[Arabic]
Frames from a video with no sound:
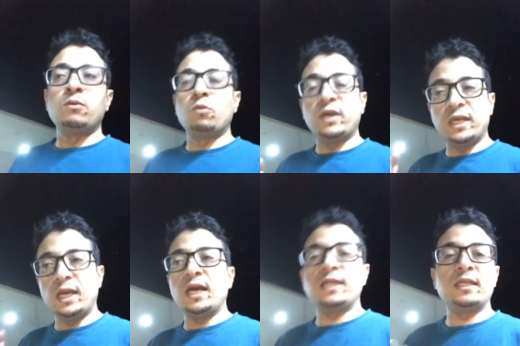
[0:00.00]

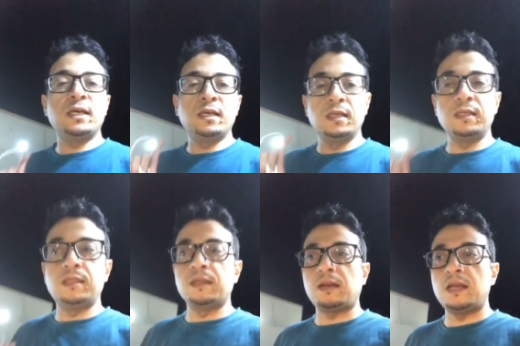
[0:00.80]
وإعادة
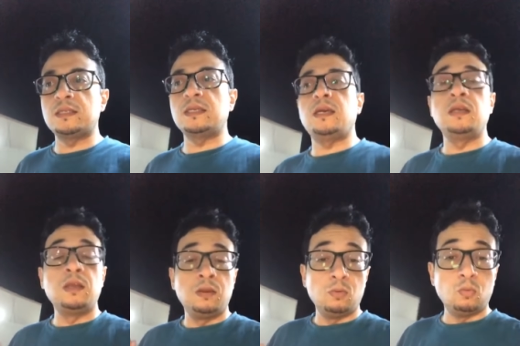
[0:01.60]
للدراسة
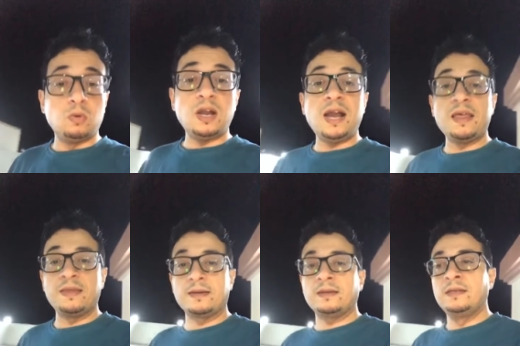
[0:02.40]

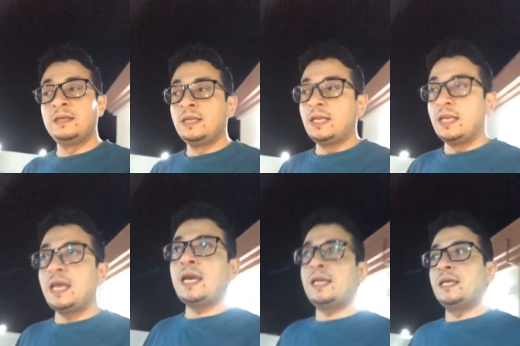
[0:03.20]
وحذر
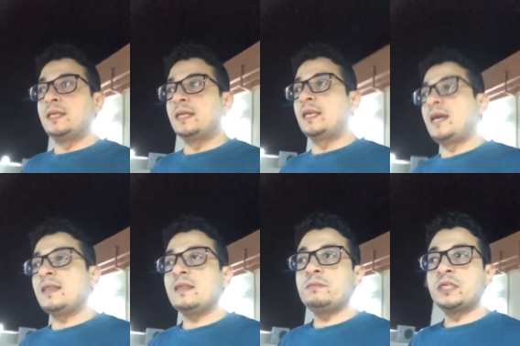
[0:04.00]
لكن
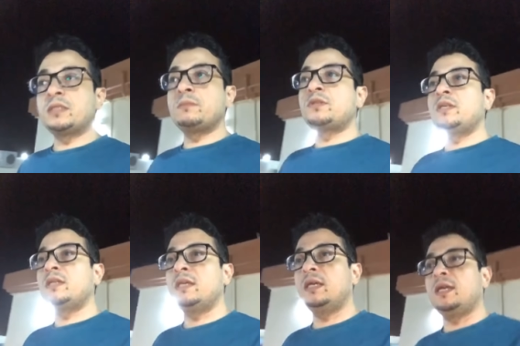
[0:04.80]
الأنظمة
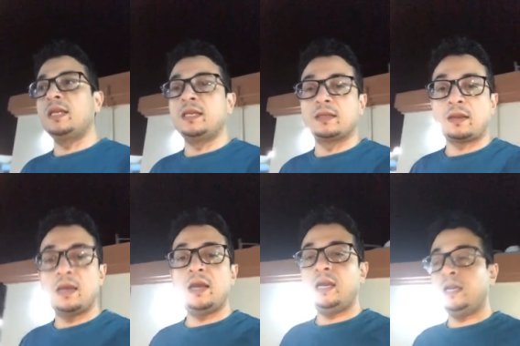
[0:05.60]
الشمسية اللي
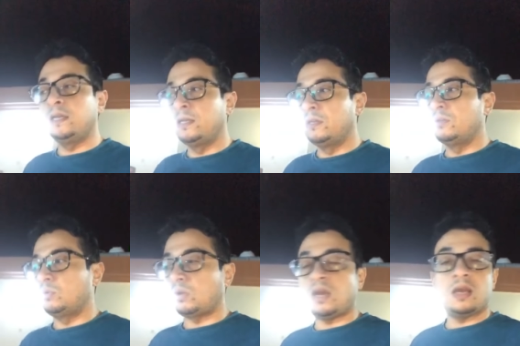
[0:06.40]
راح
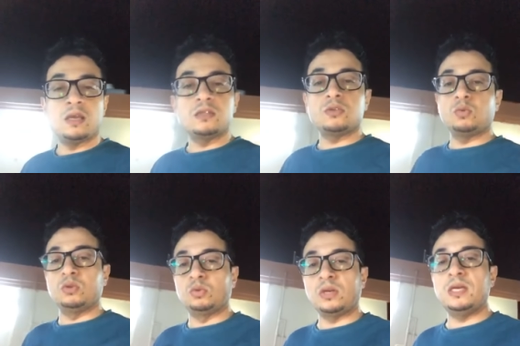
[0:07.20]
ترخص
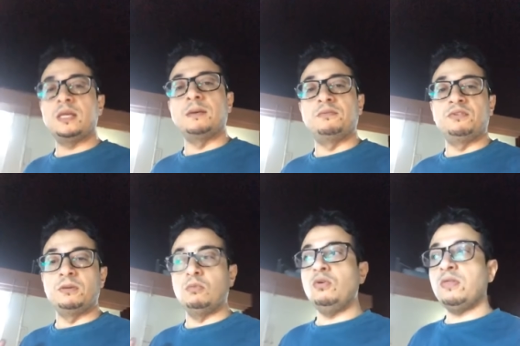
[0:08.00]
وتركب في
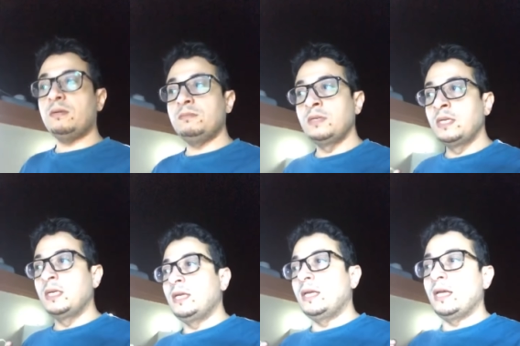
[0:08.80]
معظم
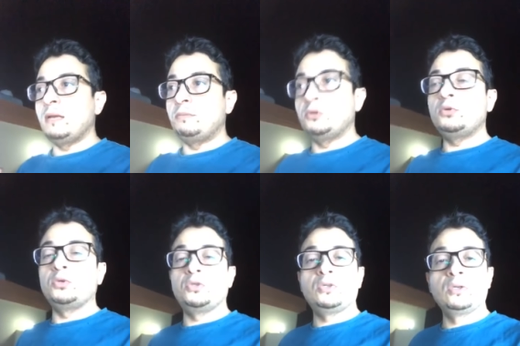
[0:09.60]

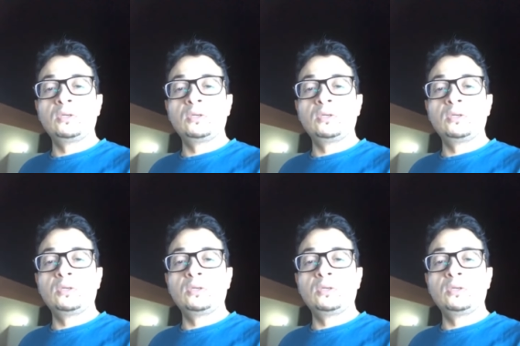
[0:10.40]
البيوت